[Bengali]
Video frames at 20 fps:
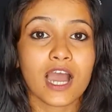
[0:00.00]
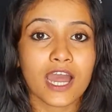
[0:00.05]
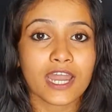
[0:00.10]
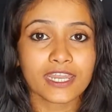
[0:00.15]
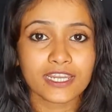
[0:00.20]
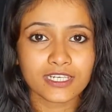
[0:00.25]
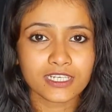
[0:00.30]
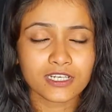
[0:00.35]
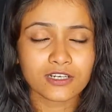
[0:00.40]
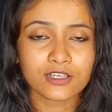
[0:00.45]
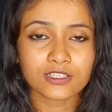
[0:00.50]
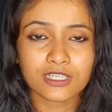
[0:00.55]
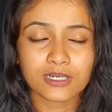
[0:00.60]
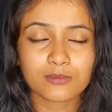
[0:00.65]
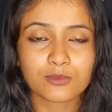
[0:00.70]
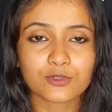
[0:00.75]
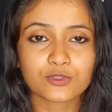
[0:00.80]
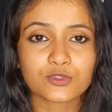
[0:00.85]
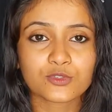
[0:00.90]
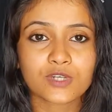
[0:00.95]
আরেকটা কথা
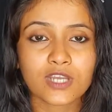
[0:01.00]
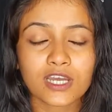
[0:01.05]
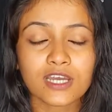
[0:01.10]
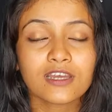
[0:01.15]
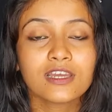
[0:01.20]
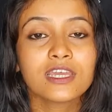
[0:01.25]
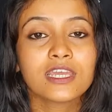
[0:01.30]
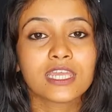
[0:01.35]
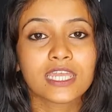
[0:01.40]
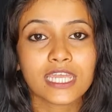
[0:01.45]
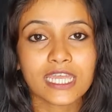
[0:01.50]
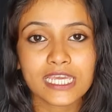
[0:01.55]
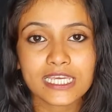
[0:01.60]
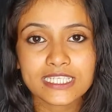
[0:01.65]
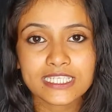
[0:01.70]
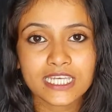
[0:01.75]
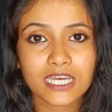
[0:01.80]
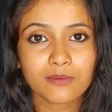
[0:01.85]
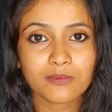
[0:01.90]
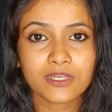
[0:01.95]
বন্ধুরা এই
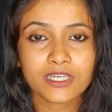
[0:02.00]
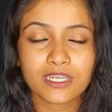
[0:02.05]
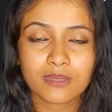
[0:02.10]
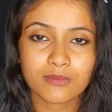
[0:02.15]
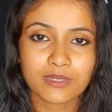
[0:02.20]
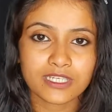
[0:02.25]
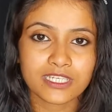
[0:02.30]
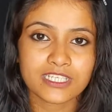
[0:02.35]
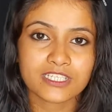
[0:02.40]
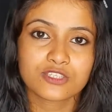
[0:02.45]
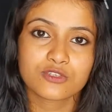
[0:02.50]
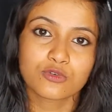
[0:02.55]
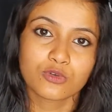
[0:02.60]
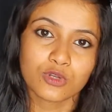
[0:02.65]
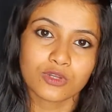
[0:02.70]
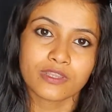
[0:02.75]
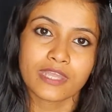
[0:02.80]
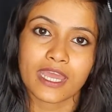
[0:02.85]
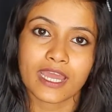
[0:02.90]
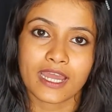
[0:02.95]
যে আমি
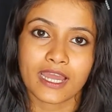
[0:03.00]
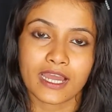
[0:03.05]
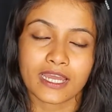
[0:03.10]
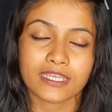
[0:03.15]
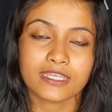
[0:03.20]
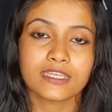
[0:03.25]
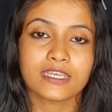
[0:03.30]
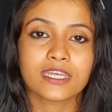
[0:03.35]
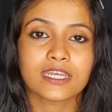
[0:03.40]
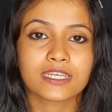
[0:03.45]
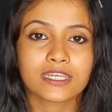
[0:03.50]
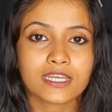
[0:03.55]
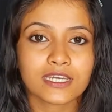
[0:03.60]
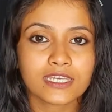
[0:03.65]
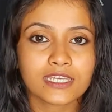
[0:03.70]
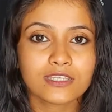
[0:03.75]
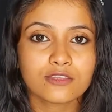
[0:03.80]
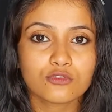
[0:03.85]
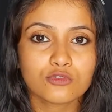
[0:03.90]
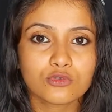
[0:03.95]
রেমেডিসগুলো দেখাই এটা
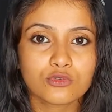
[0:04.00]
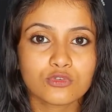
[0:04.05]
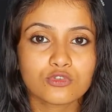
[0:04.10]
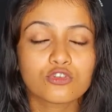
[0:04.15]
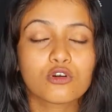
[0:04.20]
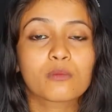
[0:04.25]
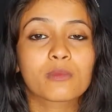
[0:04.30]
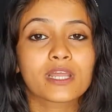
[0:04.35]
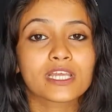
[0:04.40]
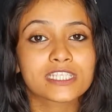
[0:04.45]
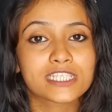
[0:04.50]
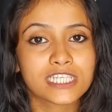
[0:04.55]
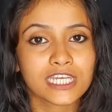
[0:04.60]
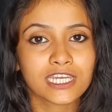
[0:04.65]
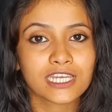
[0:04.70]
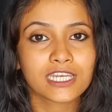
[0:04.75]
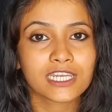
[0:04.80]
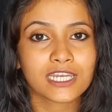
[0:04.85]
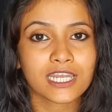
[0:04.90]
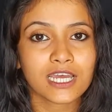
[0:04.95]
কিন্তু তোমরা
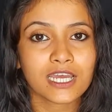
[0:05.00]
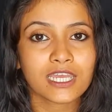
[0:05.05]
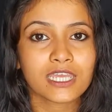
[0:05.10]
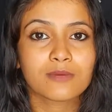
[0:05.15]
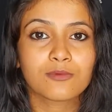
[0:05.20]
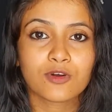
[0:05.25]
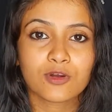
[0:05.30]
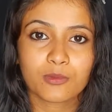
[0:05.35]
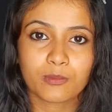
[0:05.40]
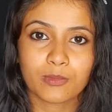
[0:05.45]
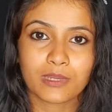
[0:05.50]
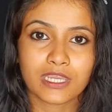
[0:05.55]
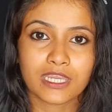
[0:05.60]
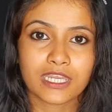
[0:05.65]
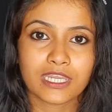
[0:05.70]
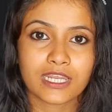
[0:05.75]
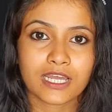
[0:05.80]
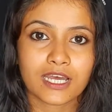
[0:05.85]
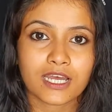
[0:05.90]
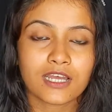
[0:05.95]
ছেলেরা এবং
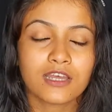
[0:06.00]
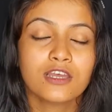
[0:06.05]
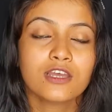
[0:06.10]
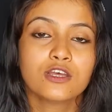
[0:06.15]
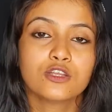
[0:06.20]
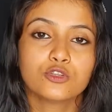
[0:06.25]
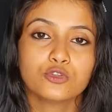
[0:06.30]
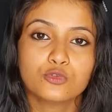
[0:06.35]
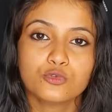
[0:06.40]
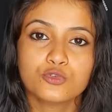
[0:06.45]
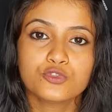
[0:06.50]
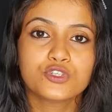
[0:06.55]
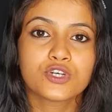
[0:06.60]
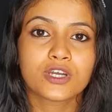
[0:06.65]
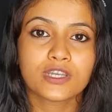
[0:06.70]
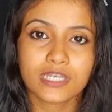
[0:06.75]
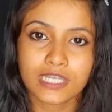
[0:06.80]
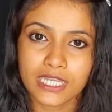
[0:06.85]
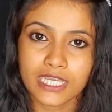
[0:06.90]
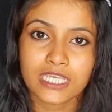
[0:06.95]
মেয়েরা
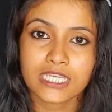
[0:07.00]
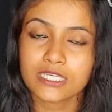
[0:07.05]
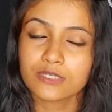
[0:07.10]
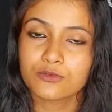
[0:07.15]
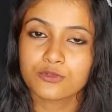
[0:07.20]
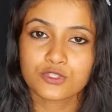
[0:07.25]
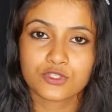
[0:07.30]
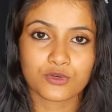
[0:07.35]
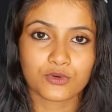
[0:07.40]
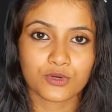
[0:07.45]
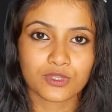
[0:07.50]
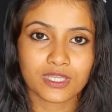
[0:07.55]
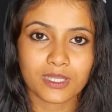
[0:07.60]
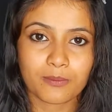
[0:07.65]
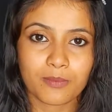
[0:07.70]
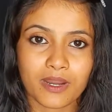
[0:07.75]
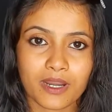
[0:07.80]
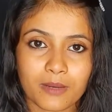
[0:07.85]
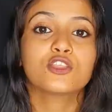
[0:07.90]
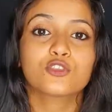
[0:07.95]
দুজনেই ইউজ
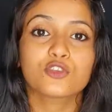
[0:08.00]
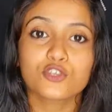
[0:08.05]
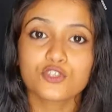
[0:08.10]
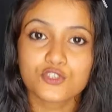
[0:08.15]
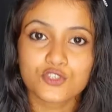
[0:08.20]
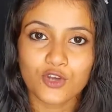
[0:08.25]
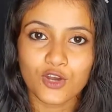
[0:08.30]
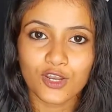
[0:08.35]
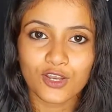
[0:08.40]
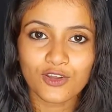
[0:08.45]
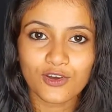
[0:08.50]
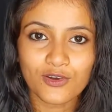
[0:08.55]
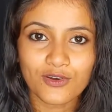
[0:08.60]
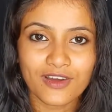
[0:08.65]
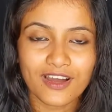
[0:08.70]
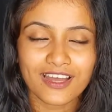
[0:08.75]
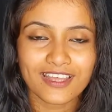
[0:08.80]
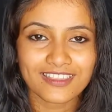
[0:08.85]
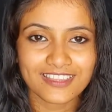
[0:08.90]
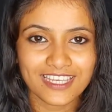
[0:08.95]
করতে পারবে চলো
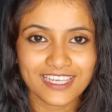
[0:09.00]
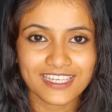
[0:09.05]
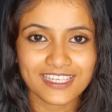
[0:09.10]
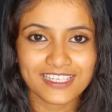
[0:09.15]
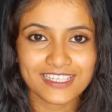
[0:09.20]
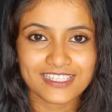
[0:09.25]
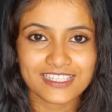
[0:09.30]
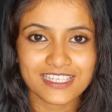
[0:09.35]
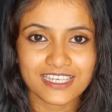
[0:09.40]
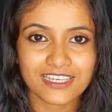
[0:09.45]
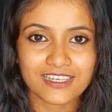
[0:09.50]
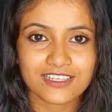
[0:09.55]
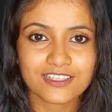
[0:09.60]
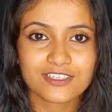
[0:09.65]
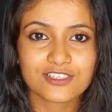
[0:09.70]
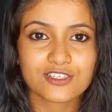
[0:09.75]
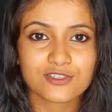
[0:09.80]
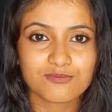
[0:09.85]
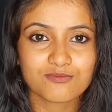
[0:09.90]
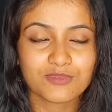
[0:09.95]
আর দেরি কিসের
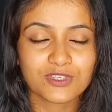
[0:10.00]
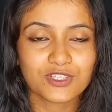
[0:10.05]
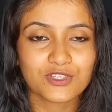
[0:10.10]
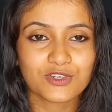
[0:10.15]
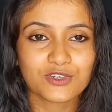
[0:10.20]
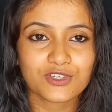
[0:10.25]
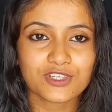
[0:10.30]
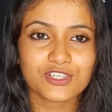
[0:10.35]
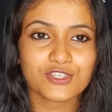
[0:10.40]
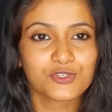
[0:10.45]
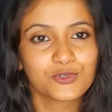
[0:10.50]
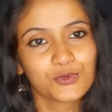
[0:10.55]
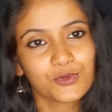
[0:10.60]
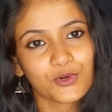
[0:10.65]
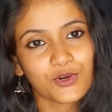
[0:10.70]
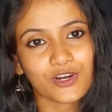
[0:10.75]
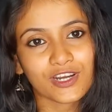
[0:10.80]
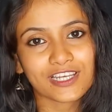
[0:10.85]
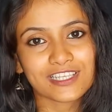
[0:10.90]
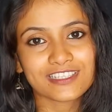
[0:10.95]
ভিডিওটি
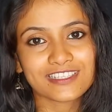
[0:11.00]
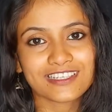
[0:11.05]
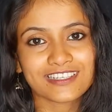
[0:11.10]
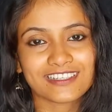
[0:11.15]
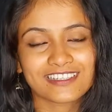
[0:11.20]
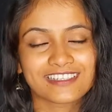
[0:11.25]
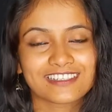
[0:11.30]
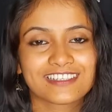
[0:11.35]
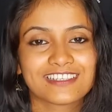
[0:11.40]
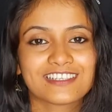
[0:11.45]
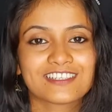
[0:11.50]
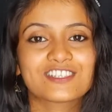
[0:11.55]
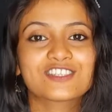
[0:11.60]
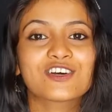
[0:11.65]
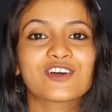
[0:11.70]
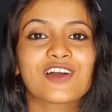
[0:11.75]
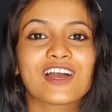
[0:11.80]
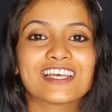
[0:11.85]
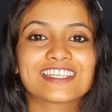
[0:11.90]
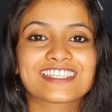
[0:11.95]
শুরু করা যায়
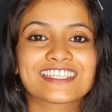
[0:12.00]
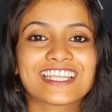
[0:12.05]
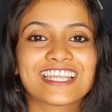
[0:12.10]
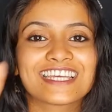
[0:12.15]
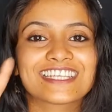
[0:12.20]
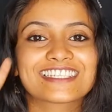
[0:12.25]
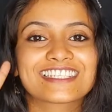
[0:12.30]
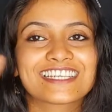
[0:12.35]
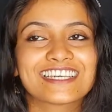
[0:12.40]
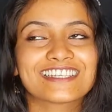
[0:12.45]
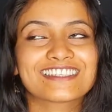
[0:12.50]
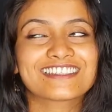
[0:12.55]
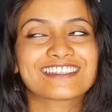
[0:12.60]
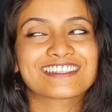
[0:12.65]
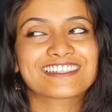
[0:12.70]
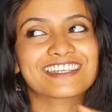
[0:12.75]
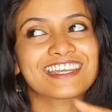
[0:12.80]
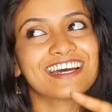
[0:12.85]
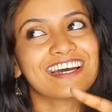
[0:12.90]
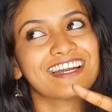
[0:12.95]
So guys, let's get
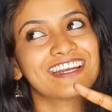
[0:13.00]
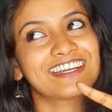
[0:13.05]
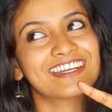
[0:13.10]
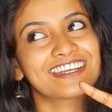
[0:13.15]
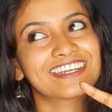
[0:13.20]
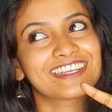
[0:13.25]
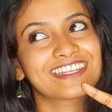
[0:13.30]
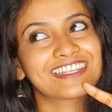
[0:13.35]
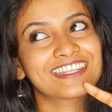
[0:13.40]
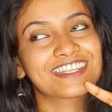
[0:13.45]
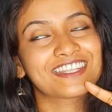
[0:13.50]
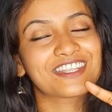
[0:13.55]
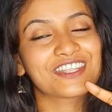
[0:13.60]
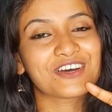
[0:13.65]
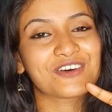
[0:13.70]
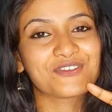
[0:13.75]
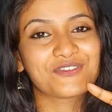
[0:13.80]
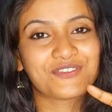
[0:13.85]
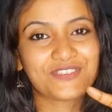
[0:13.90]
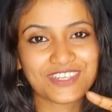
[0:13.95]
start
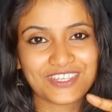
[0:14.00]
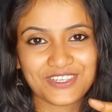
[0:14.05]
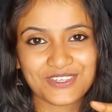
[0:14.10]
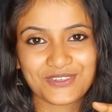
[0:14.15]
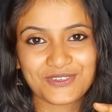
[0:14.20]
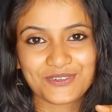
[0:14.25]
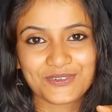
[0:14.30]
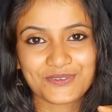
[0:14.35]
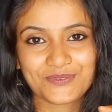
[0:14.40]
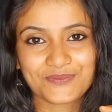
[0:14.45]
the video.